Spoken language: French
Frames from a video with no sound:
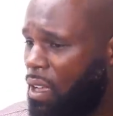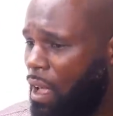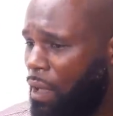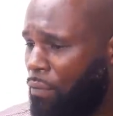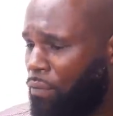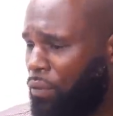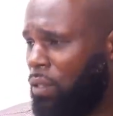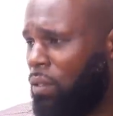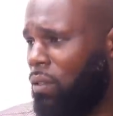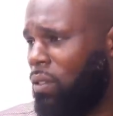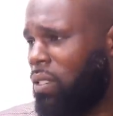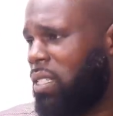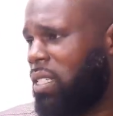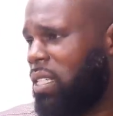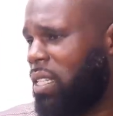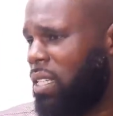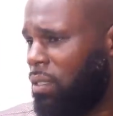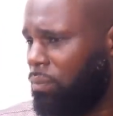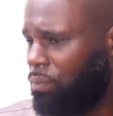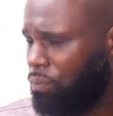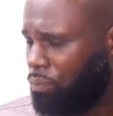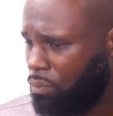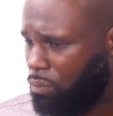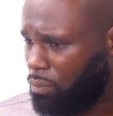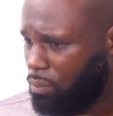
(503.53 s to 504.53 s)
a
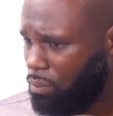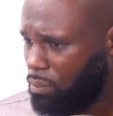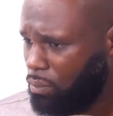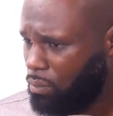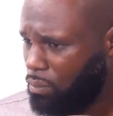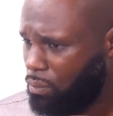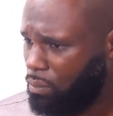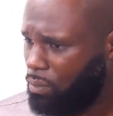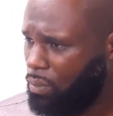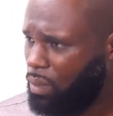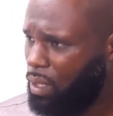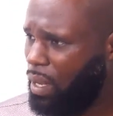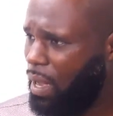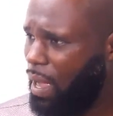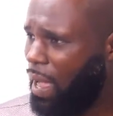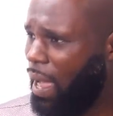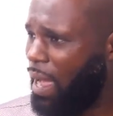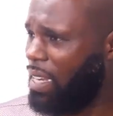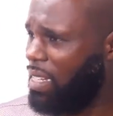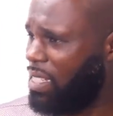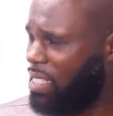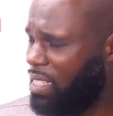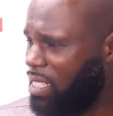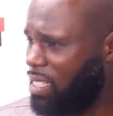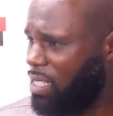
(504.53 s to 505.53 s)
financé
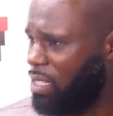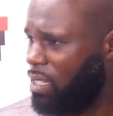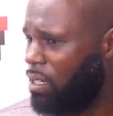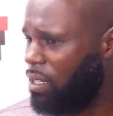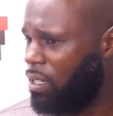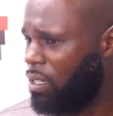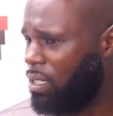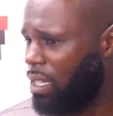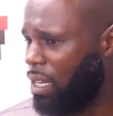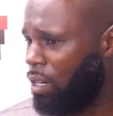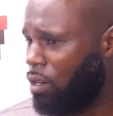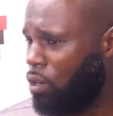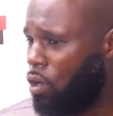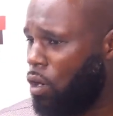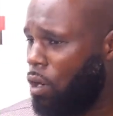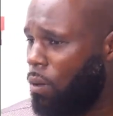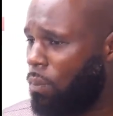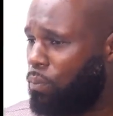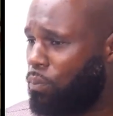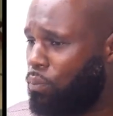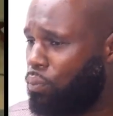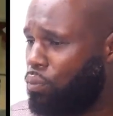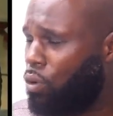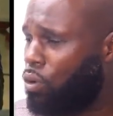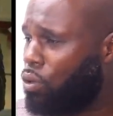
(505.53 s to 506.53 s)
Haïti,
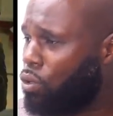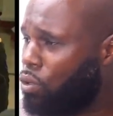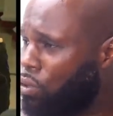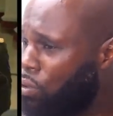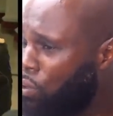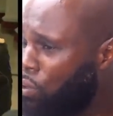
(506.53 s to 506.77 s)
d'accord, pour